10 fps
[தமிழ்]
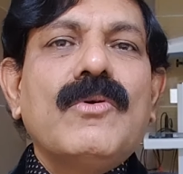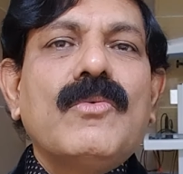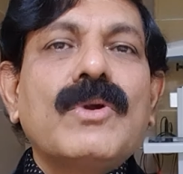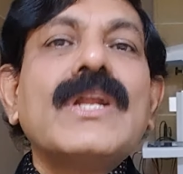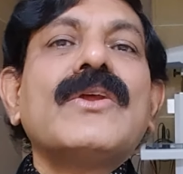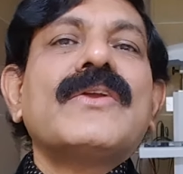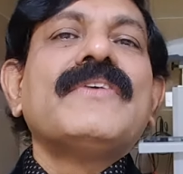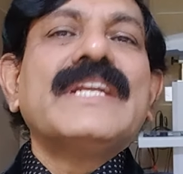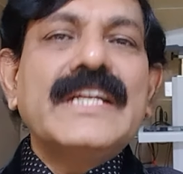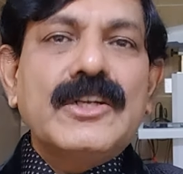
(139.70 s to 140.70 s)

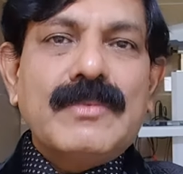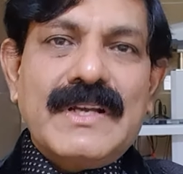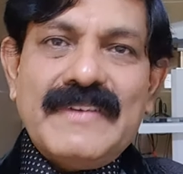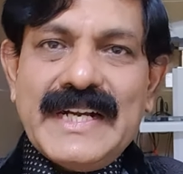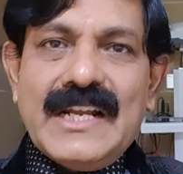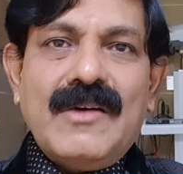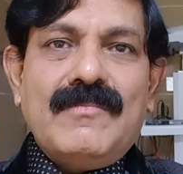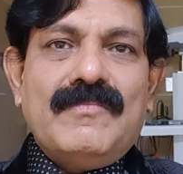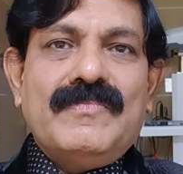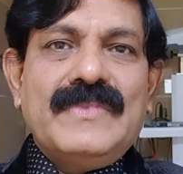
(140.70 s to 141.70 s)
உடலுறவில் ஈடுபட வேண்டாம்
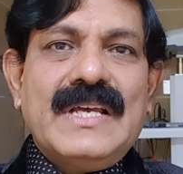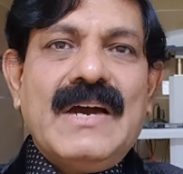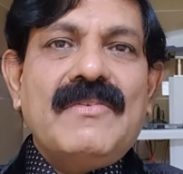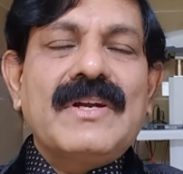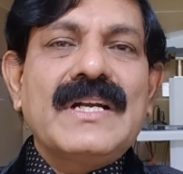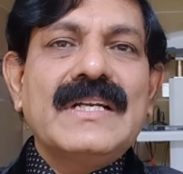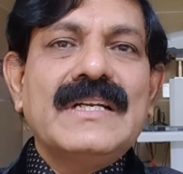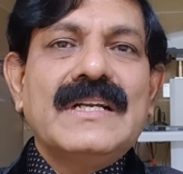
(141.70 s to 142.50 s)
அவர்கள்